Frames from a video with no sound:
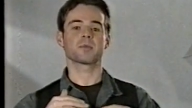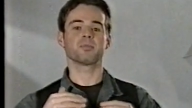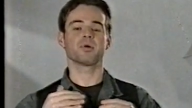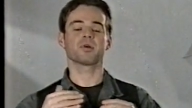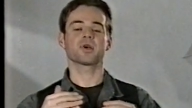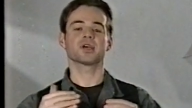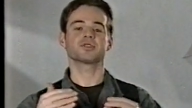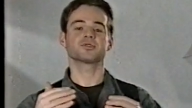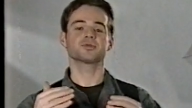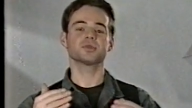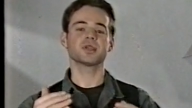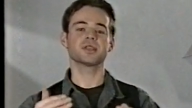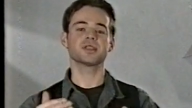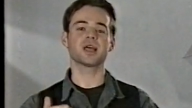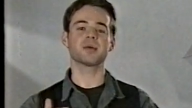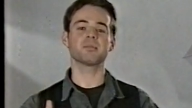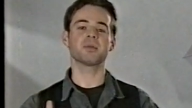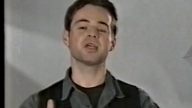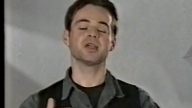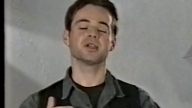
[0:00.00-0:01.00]
pokazuje
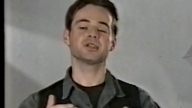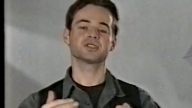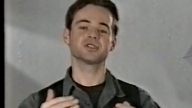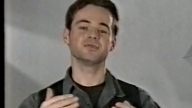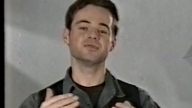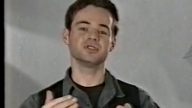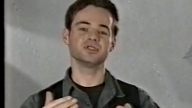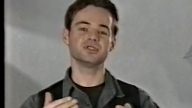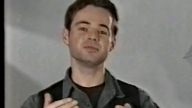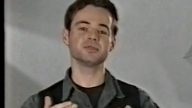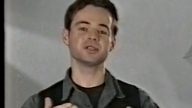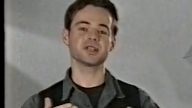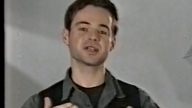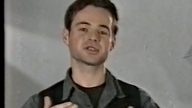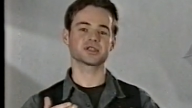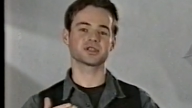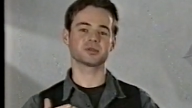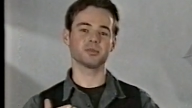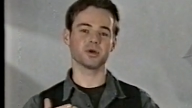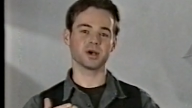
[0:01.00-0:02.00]
nam, czy widzimy
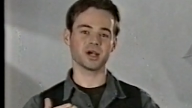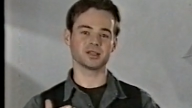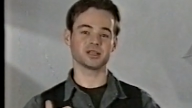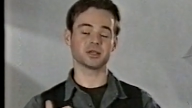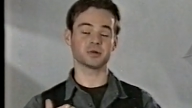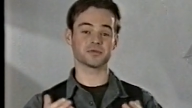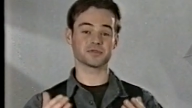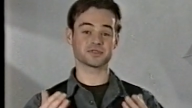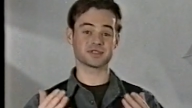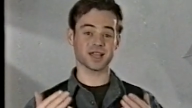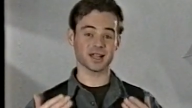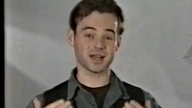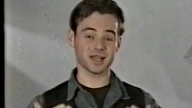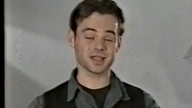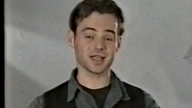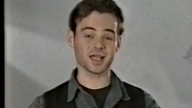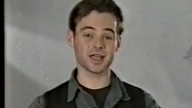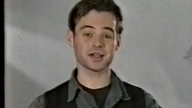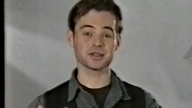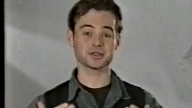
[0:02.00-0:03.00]
naszych bohaterów z
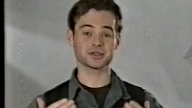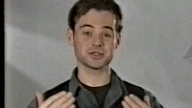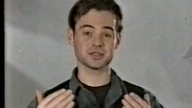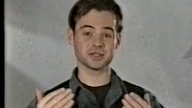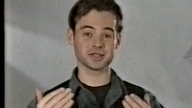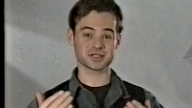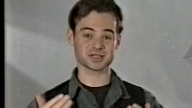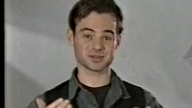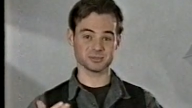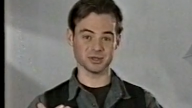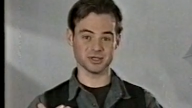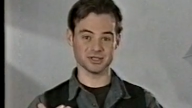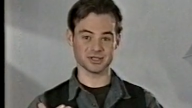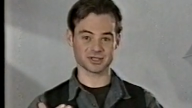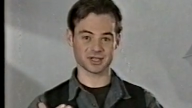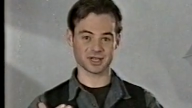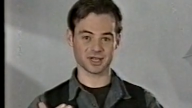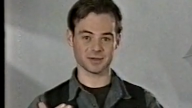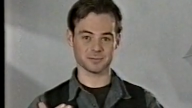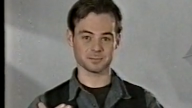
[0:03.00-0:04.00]
daleka, czy też z
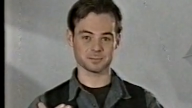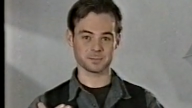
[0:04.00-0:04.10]
bliska.